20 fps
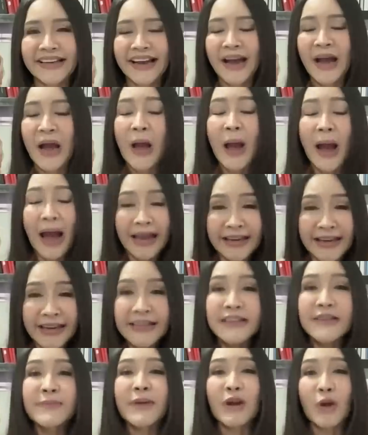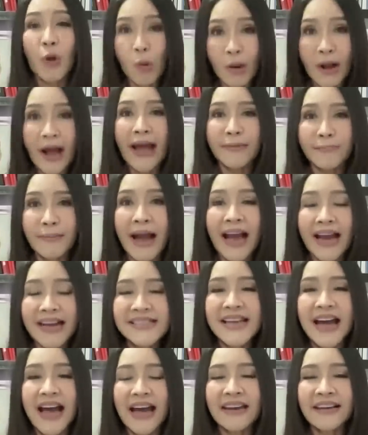เนี่ยอันนั้นคือมันโอกาสมหา
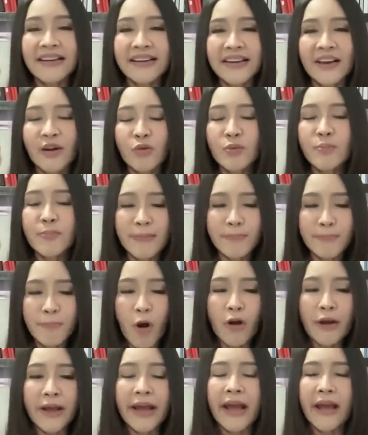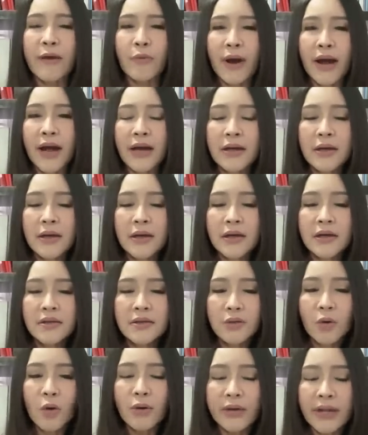ศาลเลยนะคุณบิ๋มมองยังไงว่า
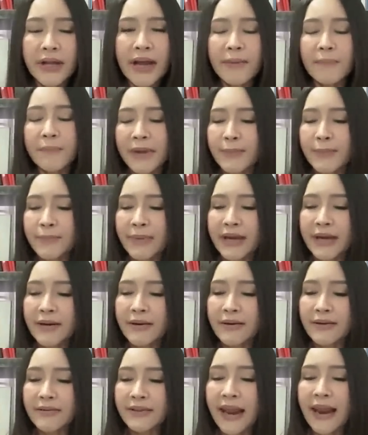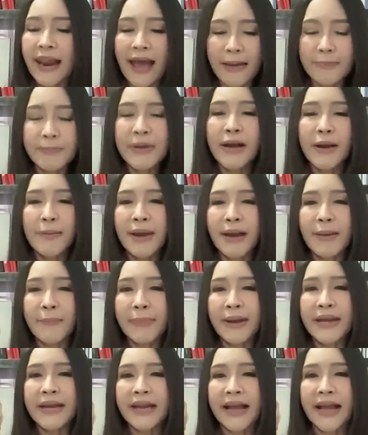ตรงเนี้ยมันมันตลาดมันกำลัง
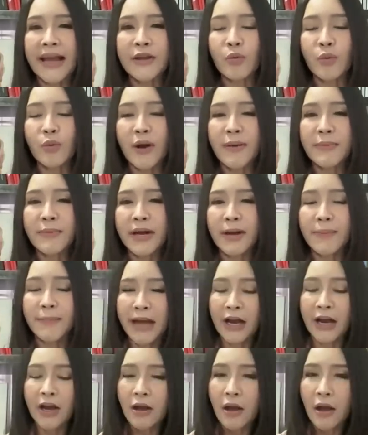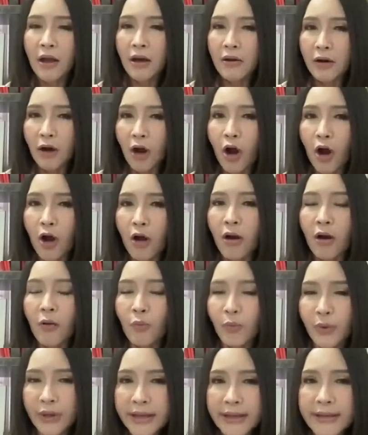เป็นยังไงอยู่คะมันกำลังรอ
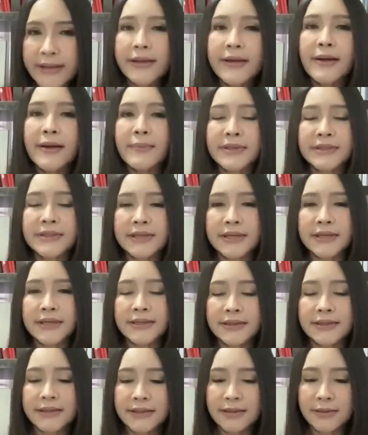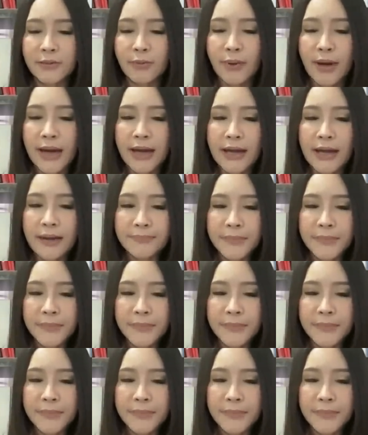วิกฤตที่กำลังจะเกิดหรือว่า